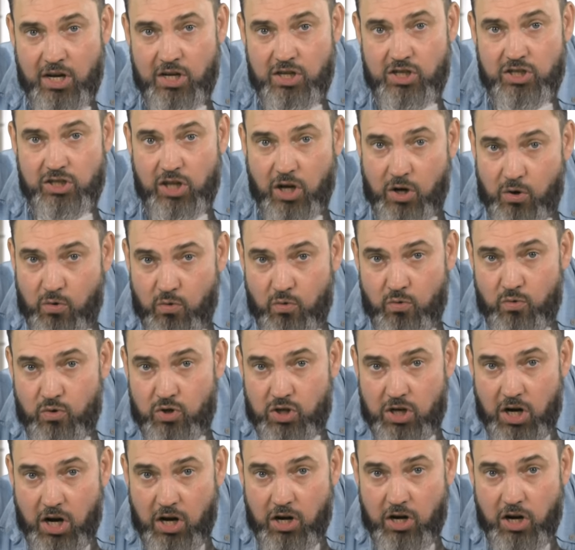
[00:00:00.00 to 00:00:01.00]

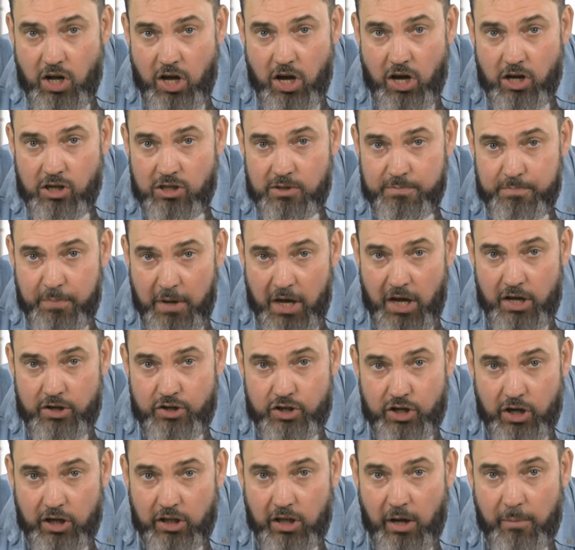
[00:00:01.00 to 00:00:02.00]
Старушка, лес,
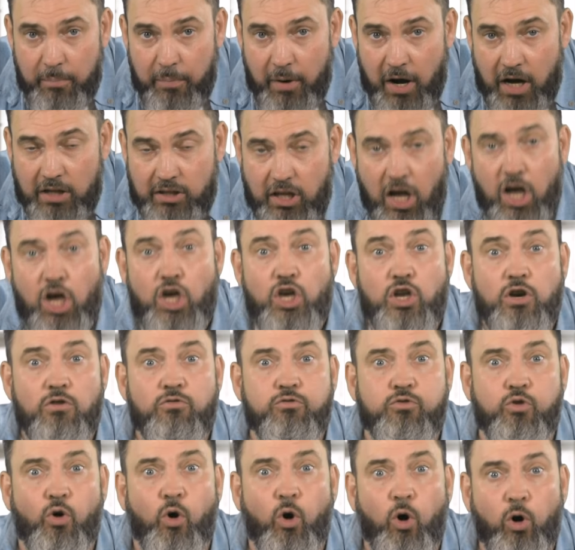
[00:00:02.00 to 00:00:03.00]
печка, лопата, или
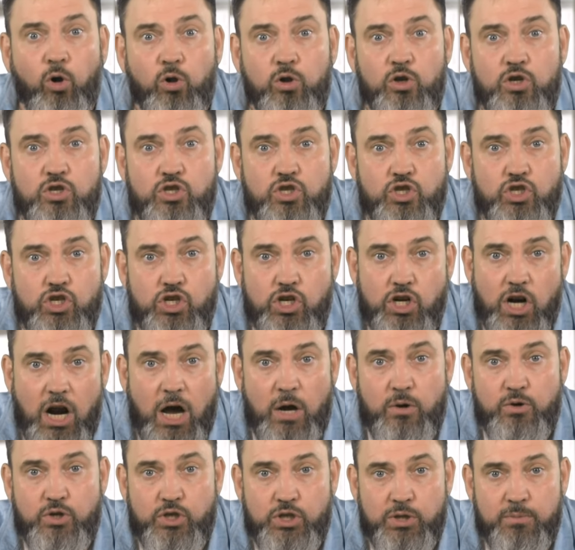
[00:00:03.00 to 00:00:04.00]
волк,
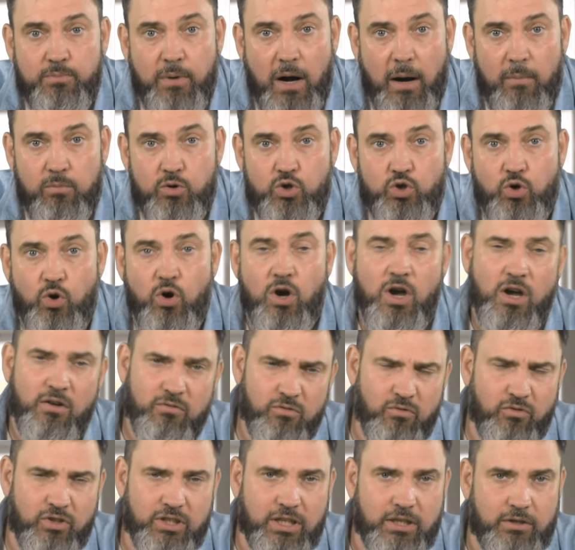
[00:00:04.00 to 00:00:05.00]
сжирающий бабушку.
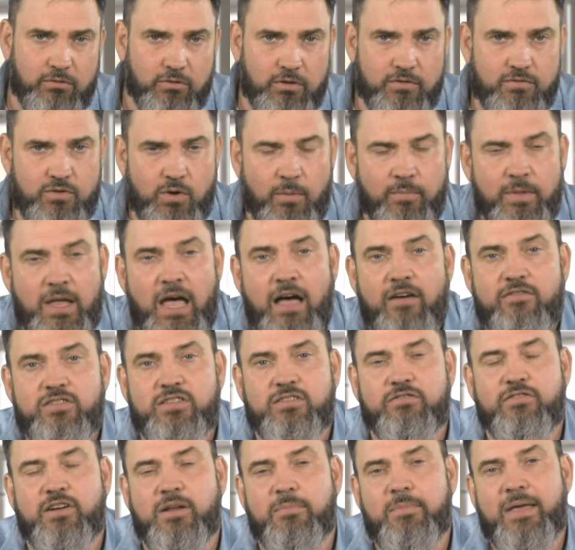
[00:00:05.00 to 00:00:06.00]
Вот это вот все. В
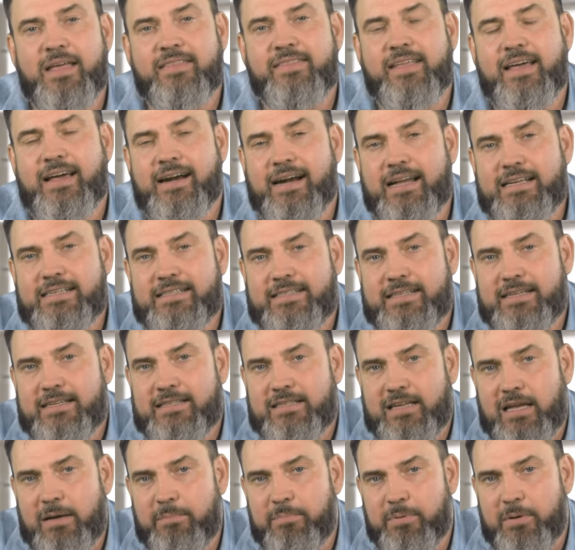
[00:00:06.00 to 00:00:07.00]
современной
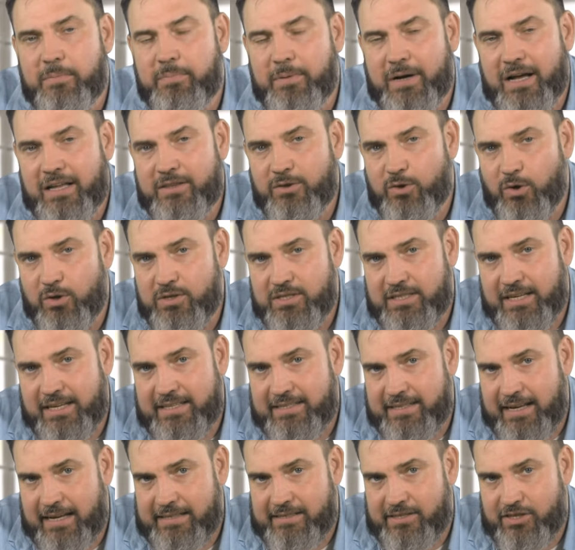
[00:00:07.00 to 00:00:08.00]
российской пропагандонской
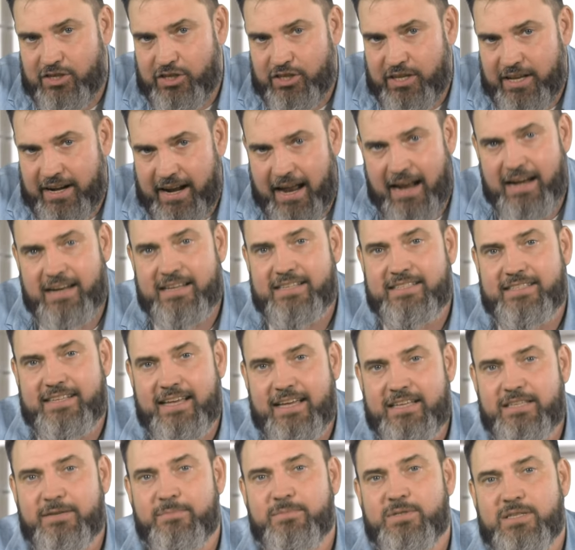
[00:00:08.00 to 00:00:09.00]
сказочной реальности
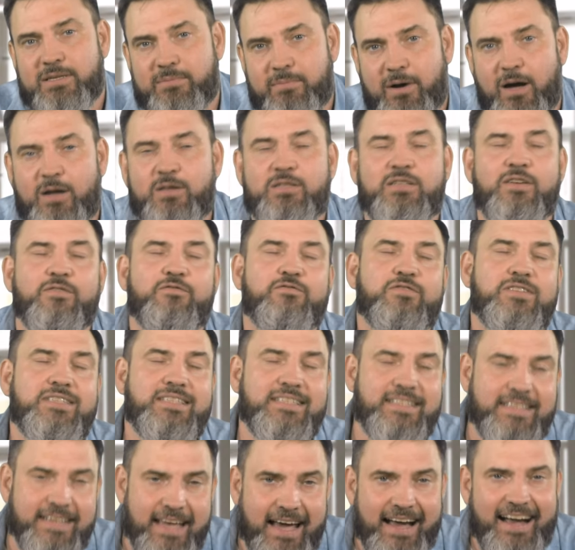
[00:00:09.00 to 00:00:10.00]
этим занимаются
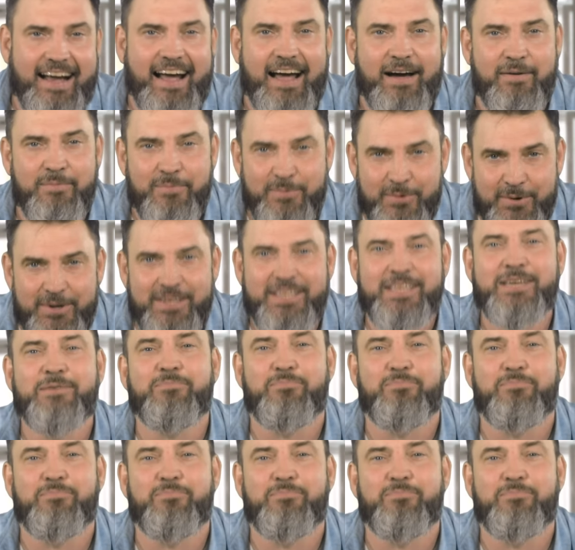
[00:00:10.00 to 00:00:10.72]
все, кому не